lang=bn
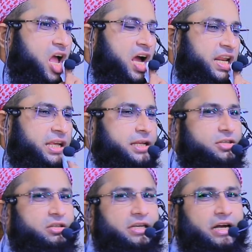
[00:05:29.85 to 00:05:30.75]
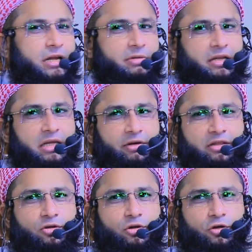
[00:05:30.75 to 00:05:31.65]
আর ইনি যদি কালেমার দাওয়াত
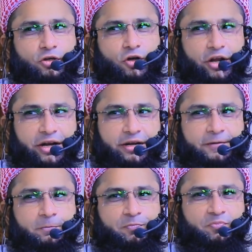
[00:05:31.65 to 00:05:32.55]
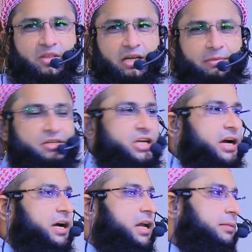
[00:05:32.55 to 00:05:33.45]
গ্রহণ করেন তাহলে
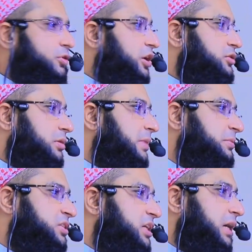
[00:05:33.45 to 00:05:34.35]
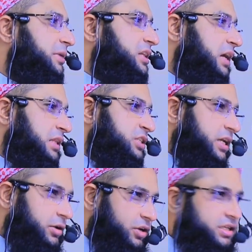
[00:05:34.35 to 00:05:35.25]
বিশাল বড় একজন ব্যবসায়ী আমাদের
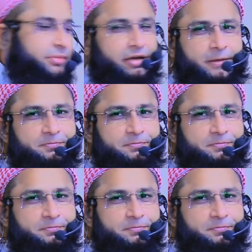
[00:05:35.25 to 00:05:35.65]
হাতছাড়া হয়ে যাবে